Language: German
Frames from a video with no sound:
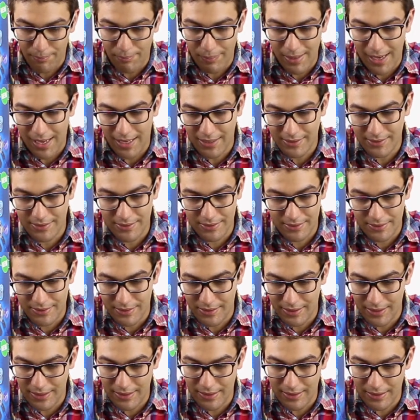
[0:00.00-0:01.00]

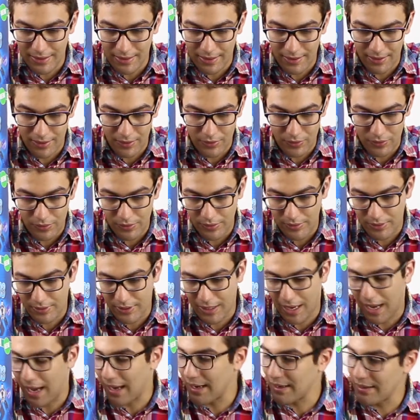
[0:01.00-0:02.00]
Blasenzähler
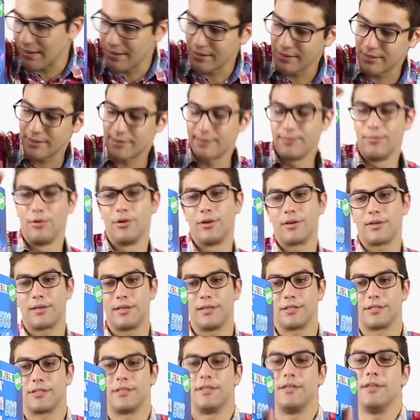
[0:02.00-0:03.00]
und alles
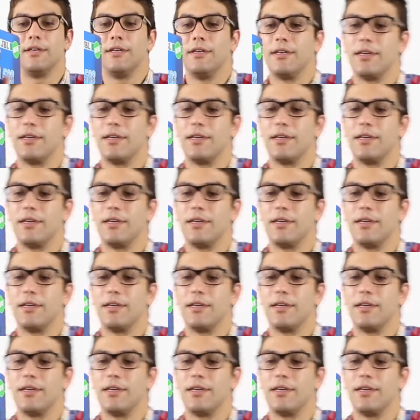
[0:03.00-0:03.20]
Mögliche.